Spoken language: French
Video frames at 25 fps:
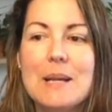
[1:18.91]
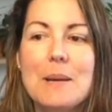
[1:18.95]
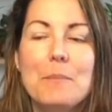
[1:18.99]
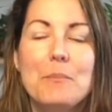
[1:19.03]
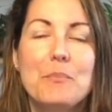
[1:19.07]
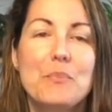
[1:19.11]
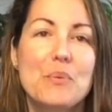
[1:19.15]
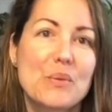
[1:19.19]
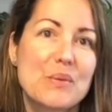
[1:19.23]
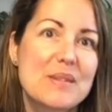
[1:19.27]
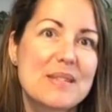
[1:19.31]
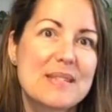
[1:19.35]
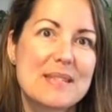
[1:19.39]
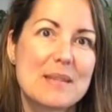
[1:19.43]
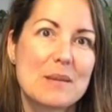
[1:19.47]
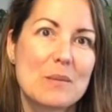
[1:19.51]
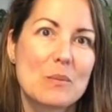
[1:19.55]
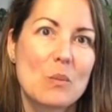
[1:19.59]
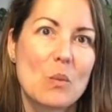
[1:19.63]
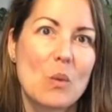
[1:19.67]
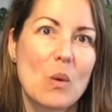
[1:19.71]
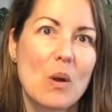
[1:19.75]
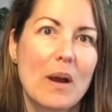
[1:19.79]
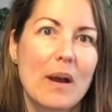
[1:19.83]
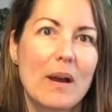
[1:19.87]
Plus de 6
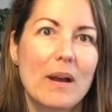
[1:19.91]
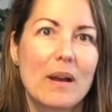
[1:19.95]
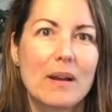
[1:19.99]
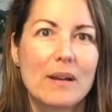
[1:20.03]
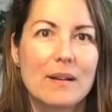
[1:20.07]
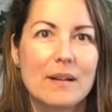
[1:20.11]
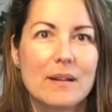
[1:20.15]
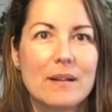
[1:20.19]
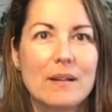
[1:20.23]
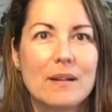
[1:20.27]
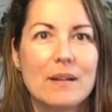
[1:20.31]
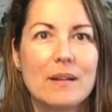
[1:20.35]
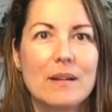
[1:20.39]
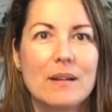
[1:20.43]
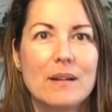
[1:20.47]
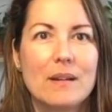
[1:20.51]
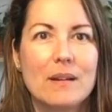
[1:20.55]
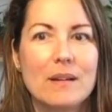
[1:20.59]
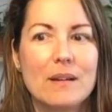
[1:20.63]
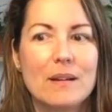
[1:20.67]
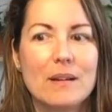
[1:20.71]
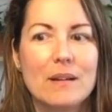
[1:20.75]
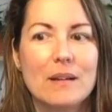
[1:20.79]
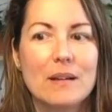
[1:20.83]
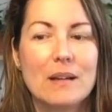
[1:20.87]
mois
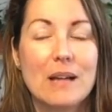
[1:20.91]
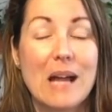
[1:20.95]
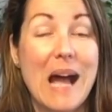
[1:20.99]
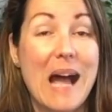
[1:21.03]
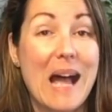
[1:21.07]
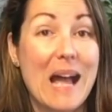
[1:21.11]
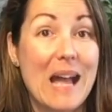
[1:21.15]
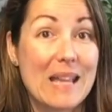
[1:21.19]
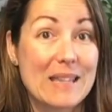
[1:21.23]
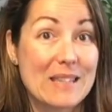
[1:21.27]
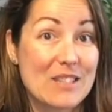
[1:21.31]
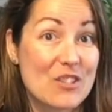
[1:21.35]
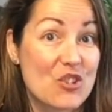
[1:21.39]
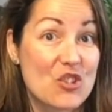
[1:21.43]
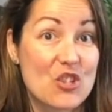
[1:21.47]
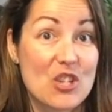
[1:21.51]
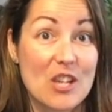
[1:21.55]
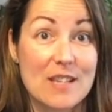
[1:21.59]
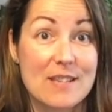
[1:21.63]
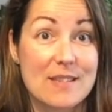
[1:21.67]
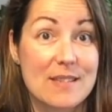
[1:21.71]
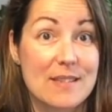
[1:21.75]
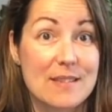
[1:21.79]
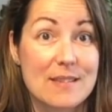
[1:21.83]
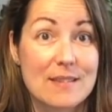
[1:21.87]
euh, de
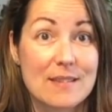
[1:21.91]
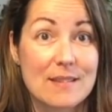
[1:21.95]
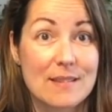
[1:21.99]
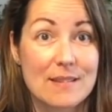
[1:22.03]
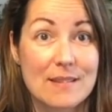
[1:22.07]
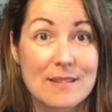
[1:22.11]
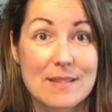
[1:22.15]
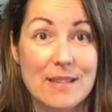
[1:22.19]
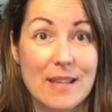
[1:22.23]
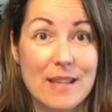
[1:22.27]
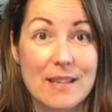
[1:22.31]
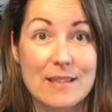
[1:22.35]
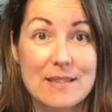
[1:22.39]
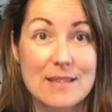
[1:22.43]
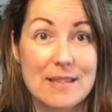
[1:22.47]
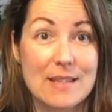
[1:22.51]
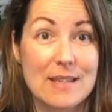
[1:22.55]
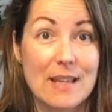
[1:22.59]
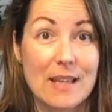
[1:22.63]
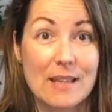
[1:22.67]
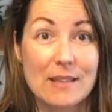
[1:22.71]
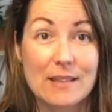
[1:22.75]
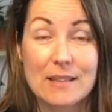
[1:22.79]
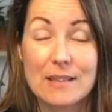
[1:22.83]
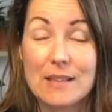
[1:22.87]
chasse ça a
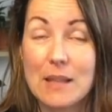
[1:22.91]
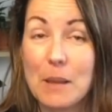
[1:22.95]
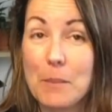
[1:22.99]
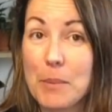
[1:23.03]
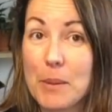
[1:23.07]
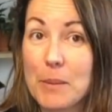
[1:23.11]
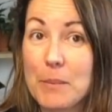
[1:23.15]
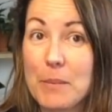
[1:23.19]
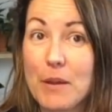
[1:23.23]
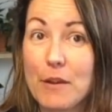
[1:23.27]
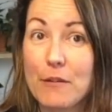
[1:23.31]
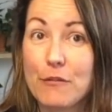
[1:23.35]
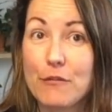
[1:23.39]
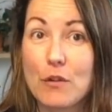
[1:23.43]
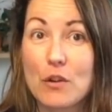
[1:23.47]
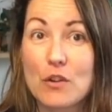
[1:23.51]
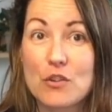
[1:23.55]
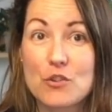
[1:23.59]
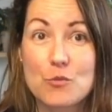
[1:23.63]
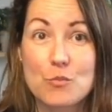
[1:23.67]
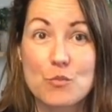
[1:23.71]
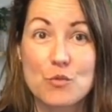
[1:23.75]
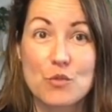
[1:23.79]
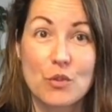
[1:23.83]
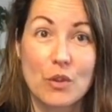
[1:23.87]
été entre la première fois que
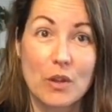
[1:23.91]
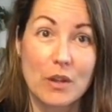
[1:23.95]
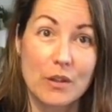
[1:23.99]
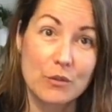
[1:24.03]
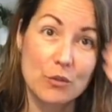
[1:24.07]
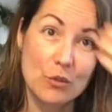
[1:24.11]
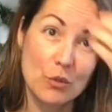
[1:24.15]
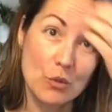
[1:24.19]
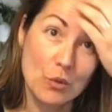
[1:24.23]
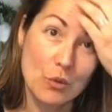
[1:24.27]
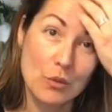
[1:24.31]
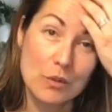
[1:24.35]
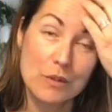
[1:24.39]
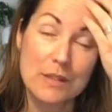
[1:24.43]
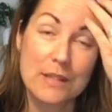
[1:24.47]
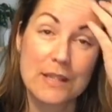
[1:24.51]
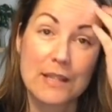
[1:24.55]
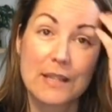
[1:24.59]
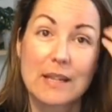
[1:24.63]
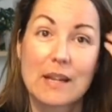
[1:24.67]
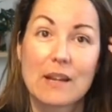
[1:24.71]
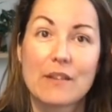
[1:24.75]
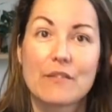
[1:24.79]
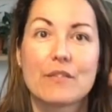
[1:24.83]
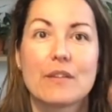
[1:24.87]
je me suis rendu compte qu'il
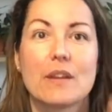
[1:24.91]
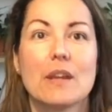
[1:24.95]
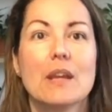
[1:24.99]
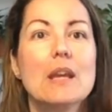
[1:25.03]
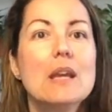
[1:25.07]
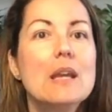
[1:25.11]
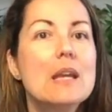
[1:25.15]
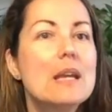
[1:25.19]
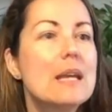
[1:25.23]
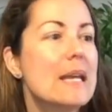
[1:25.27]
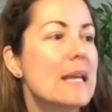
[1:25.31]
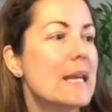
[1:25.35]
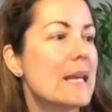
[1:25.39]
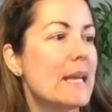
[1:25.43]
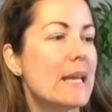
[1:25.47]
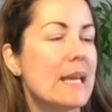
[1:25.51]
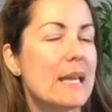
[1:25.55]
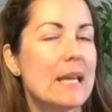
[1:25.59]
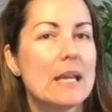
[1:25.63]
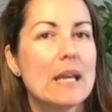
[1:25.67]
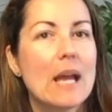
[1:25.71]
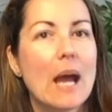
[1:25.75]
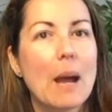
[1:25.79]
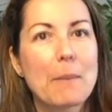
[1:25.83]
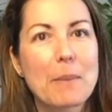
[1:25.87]
y en avait
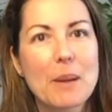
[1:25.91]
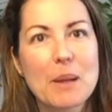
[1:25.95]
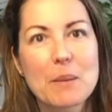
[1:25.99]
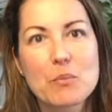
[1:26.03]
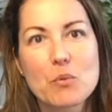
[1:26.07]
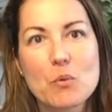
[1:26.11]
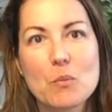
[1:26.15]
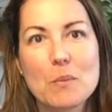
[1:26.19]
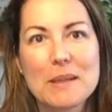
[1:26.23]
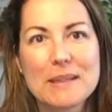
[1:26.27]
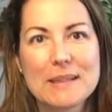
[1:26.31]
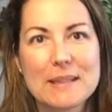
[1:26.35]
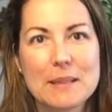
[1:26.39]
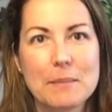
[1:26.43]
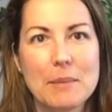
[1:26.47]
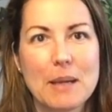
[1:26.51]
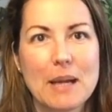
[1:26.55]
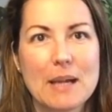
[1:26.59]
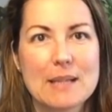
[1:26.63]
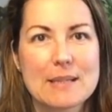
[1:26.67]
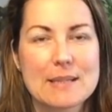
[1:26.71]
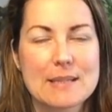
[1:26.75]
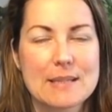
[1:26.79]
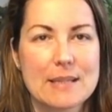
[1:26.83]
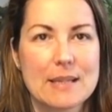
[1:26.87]
et après pour m'en
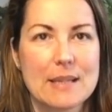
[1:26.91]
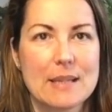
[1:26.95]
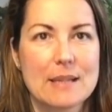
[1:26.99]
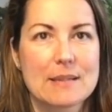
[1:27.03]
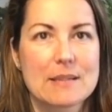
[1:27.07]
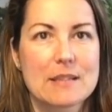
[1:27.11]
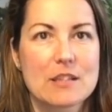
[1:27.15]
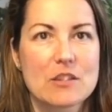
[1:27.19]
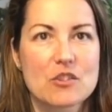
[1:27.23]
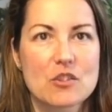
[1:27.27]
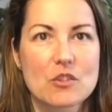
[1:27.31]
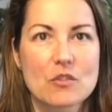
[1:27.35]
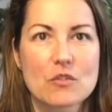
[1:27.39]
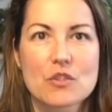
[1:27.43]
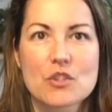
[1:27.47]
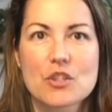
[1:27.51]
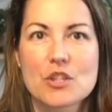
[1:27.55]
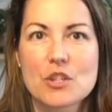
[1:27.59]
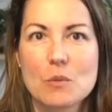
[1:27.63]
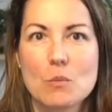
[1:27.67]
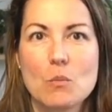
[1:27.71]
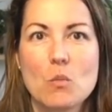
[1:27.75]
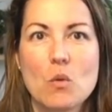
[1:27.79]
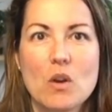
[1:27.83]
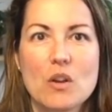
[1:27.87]
débarrasser. En sachant que
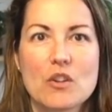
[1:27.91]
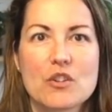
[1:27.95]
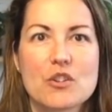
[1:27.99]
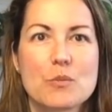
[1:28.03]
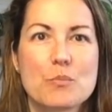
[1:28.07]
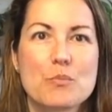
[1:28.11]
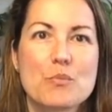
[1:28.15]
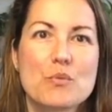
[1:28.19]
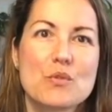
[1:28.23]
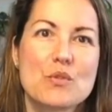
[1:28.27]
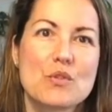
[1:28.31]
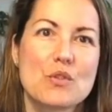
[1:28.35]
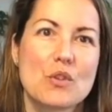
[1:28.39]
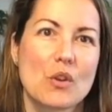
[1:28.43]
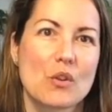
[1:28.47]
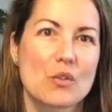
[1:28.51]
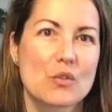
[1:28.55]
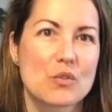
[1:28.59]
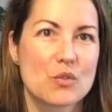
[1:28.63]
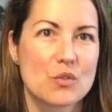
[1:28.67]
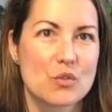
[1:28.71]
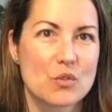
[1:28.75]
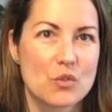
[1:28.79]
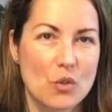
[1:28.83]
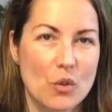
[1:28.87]
chez moi, j'ai plusieurs
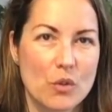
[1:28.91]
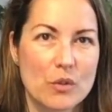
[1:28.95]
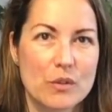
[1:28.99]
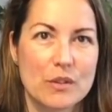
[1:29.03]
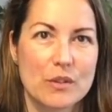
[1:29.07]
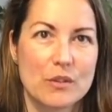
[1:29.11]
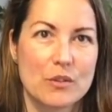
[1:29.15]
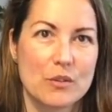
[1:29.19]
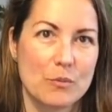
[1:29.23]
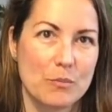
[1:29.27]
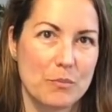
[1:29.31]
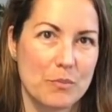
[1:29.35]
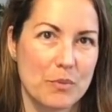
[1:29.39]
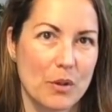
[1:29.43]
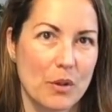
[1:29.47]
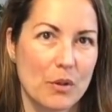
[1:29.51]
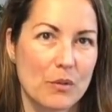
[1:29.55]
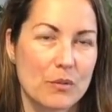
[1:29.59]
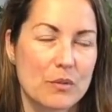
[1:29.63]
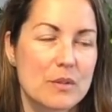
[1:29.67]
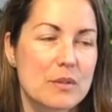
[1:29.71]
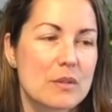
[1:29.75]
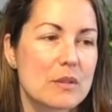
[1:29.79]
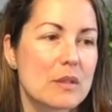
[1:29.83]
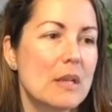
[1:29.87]
zones de
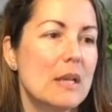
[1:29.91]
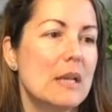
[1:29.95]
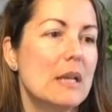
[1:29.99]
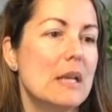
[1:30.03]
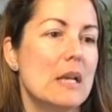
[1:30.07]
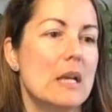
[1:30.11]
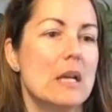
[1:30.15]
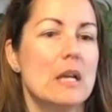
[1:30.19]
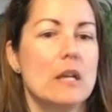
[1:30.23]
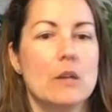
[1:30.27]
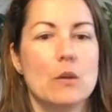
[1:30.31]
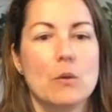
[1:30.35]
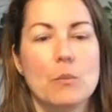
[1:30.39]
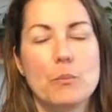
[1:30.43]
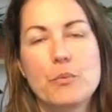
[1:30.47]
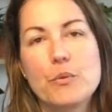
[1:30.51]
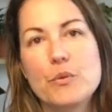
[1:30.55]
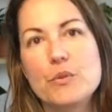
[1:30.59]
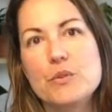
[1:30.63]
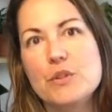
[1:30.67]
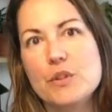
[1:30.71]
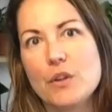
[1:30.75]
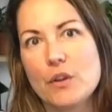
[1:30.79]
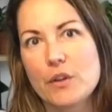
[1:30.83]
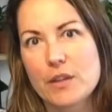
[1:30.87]
plantes et on peut
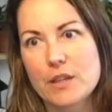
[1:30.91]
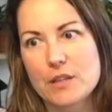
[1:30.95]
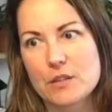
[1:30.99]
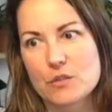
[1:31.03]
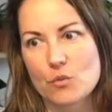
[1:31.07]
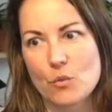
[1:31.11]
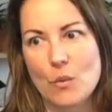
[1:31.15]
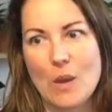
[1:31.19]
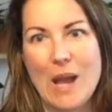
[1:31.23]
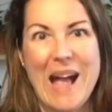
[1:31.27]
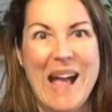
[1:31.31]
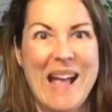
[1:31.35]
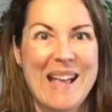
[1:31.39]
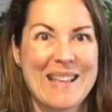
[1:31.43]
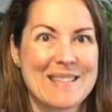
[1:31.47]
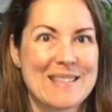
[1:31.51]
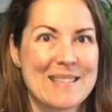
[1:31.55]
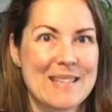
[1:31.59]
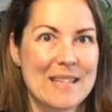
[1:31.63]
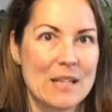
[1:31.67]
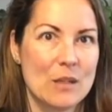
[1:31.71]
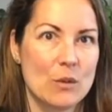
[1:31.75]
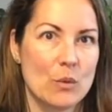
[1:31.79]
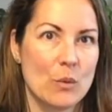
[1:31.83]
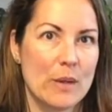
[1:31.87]
dire qu'elles sont
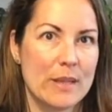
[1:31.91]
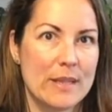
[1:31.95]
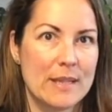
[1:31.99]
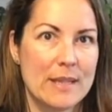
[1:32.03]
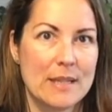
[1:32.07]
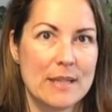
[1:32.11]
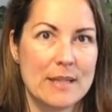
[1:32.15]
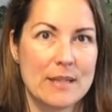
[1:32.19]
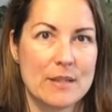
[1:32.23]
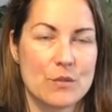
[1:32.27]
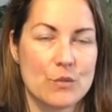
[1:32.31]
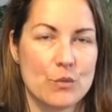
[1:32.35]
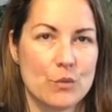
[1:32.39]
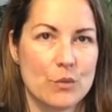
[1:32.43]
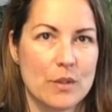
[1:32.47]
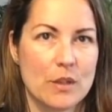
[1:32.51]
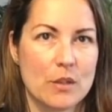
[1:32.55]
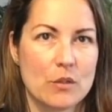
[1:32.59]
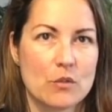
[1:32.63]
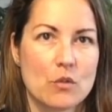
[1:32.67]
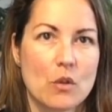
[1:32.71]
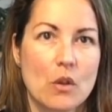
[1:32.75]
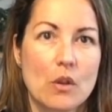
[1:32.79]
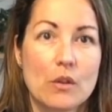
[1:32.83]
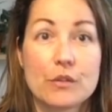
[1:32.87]
assez éloignées les unes
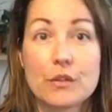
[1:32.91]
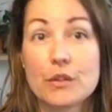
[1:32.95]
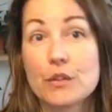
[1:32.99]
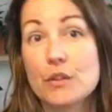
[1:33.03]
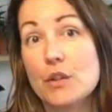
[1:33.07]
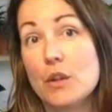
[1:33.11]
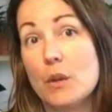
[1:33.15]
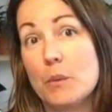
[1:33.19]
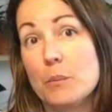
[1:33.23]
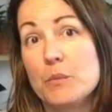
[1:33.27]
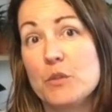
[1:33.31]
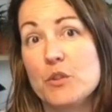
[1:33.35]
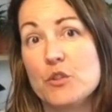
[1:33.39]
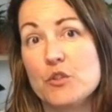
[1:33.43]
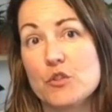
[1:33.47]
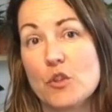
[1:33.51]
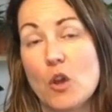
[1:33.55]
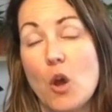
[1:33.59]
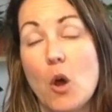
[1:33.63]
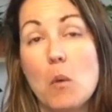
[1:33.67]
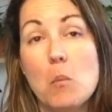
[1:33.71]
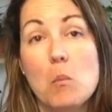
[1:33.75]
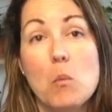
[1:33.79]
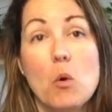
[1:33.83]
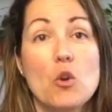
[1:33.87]
des autres en me
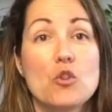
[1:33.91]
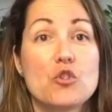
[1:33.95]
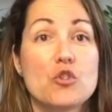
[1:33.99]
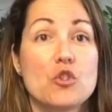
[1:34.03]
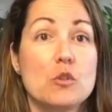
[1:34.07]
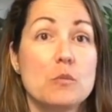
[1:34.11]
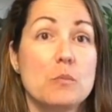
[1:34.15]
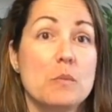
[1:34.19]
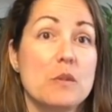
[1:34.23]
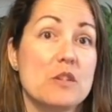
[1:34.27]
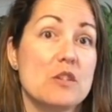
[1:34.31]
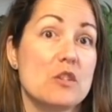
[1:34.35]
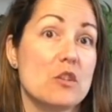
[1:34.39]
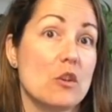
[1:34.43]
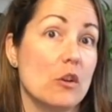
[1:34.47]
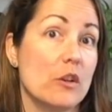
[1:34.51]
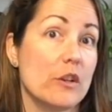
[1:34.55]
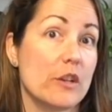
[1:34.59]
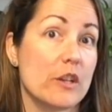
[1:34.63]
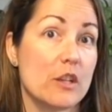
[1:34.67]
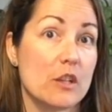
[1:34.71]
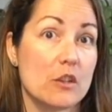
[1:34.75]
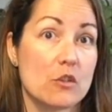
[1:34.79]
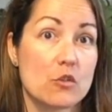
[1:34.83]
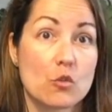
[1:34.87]
disant, bon, c'est une bestiole
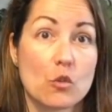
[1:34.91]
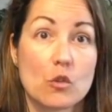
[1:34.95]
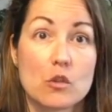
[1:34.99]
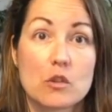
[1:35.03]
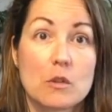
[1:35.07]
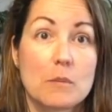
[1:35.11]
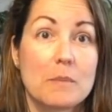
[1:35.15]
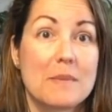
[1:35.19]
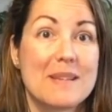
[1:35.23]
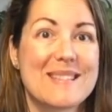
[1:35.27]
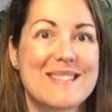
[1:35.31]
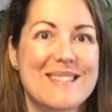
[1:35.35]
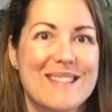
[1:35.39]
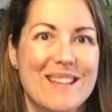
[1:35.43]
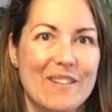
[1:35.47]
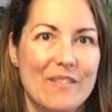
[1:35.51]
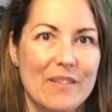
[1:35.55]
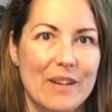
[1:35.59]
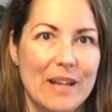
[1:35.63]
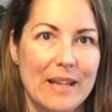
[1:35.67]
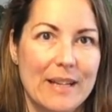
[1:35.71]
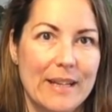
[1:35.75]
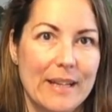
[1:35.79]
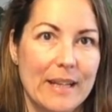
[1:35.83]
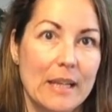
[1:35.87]
qui saute, mais ça va
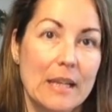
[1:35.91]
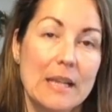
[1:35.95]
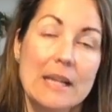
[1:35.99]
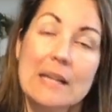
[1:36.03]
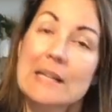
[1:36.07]
aller.